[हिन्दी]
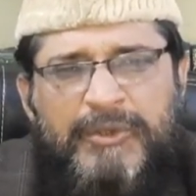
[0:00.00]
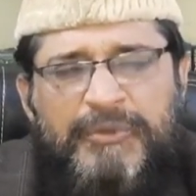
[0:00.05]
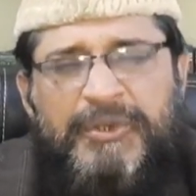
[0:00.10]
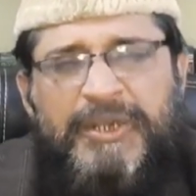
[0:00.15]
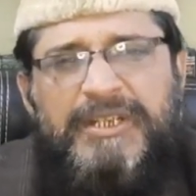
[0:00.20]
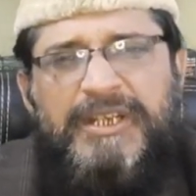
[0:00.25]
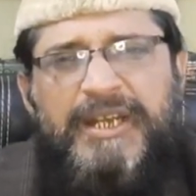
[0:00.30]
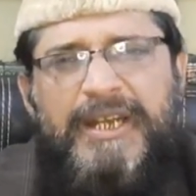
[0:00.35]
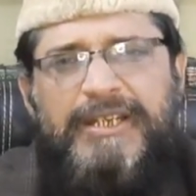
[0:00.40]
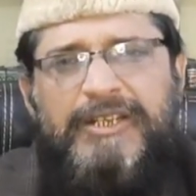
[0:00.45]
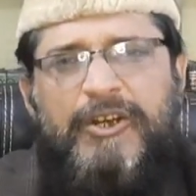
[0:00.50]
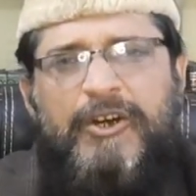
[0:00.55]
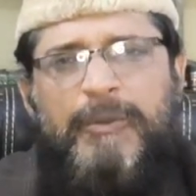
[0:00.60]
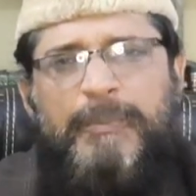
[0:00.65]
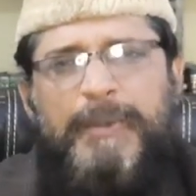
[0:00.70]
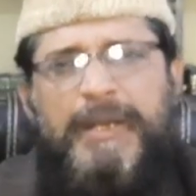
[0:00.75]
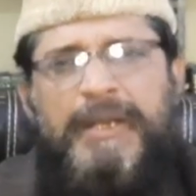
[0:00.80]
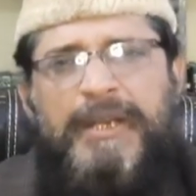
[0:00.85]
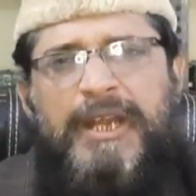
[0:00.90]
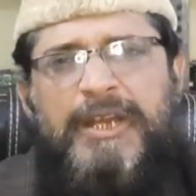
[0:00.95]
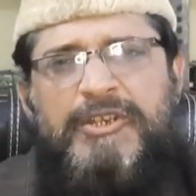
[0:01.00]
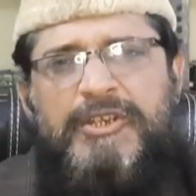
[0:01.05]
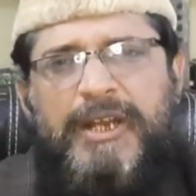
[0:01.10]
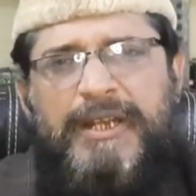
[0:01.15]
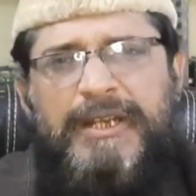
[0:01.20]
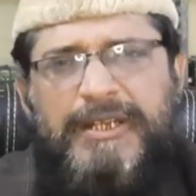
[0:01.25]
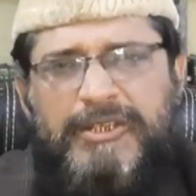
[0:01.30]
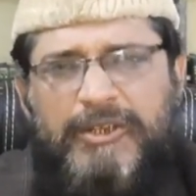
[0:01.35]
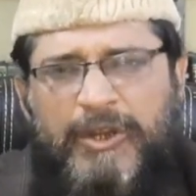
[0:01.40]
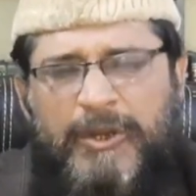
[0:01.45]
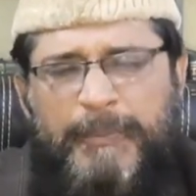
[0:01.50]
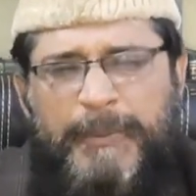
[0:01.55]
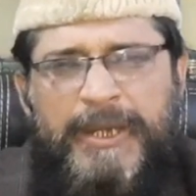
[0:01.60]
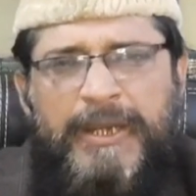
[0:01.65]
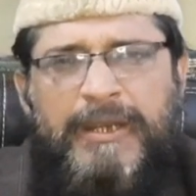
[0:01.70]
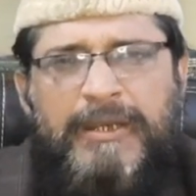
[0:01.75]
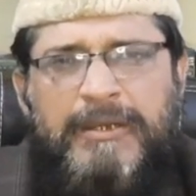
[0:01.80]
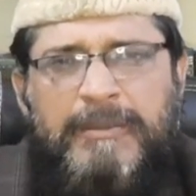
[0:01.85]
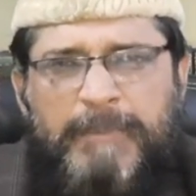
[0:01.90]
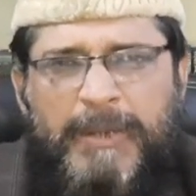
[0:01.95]
फितरी तौर पे नेचुरली तौर पे
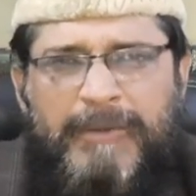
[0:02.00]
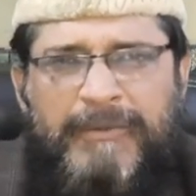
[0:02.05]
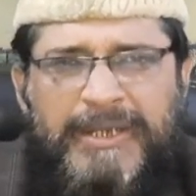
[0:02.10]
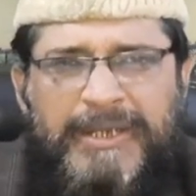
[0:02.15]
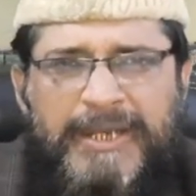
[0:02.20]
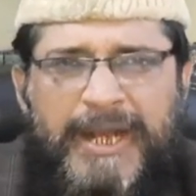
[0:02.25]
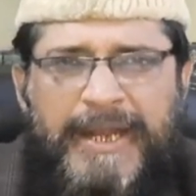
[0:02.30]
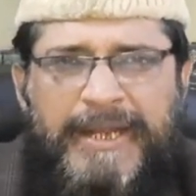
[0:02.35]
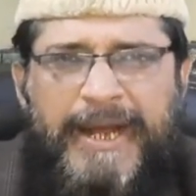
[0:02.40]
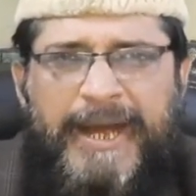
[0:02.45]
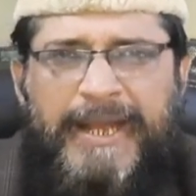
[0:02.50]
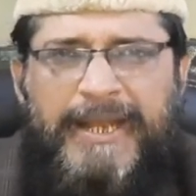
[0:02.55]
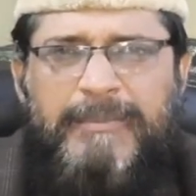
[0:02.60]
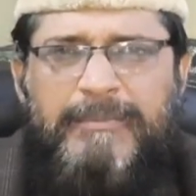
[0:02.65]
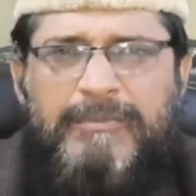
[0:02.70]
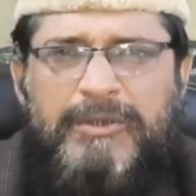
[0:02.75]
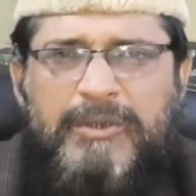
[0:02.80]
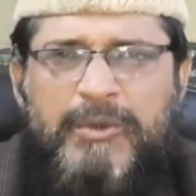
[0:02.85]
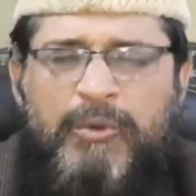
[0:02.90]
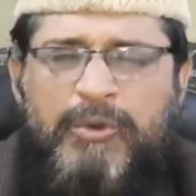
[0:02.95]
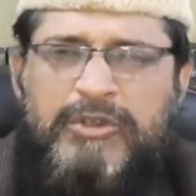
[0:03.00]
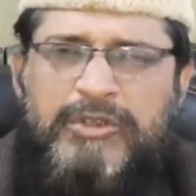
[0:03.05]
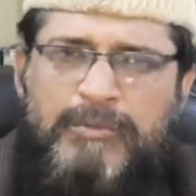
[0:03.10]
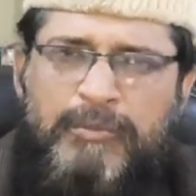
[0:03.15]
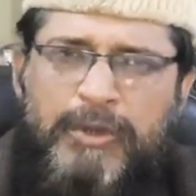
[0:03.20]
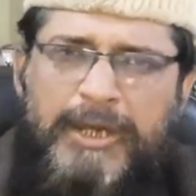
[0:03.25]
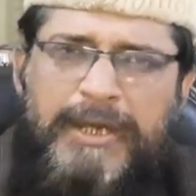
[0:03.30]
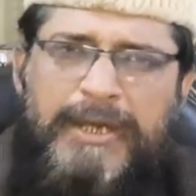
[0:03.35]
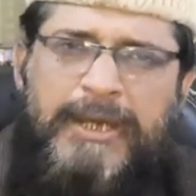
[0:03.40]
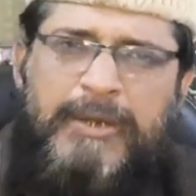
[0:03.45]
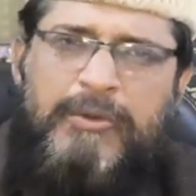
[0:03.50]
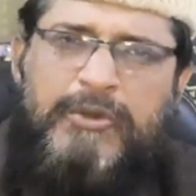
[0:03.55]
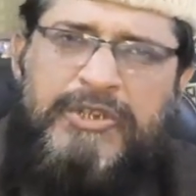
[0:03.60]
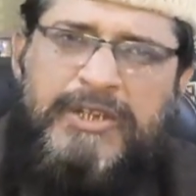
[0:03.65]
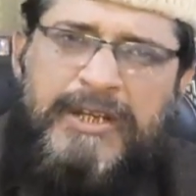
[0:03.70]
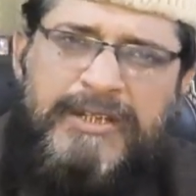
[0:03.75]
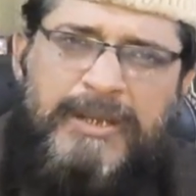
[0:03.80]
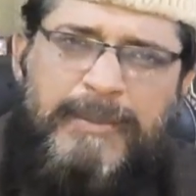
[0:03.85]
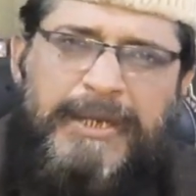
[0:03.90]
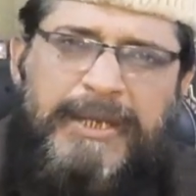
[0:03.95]
परवरदिगार आलम उस मुल्क की उस
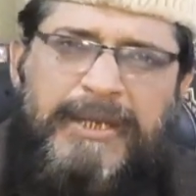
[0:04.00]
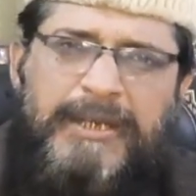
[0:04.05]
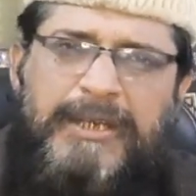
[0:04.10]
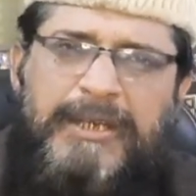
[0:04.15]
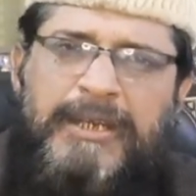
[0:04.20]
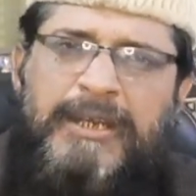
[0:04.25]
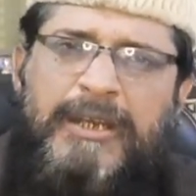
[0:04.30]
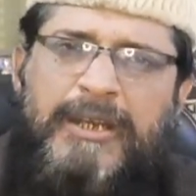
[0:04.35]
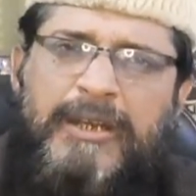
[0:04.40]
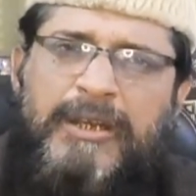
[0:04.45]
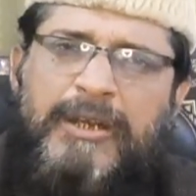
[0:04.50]
सरजमीन की